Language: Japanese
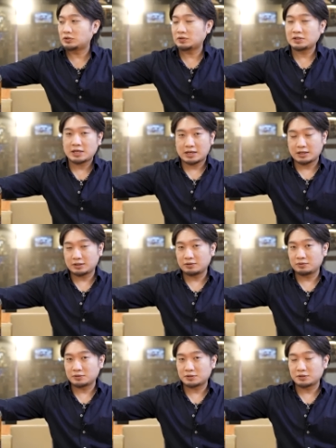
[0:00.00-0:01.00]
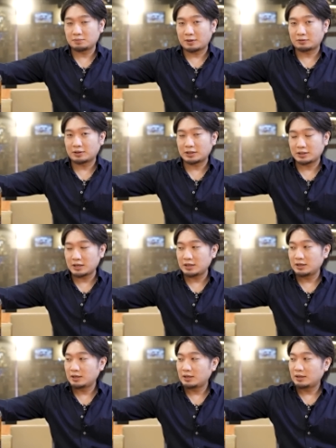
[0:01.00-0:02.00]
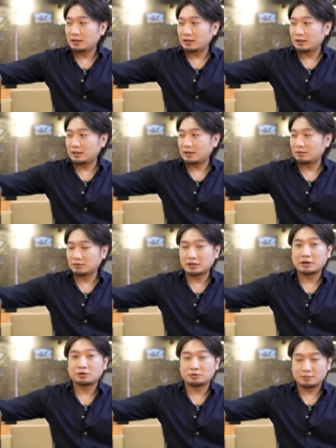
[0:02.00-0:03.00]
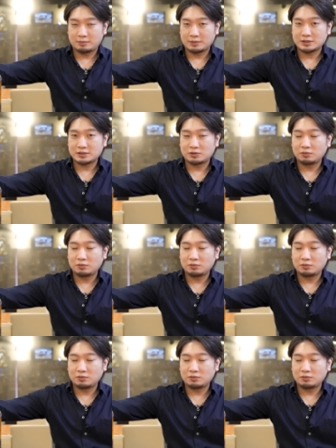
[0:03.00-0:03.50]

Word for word: 12年なんてよくスーパーとかにね、売ってると思います。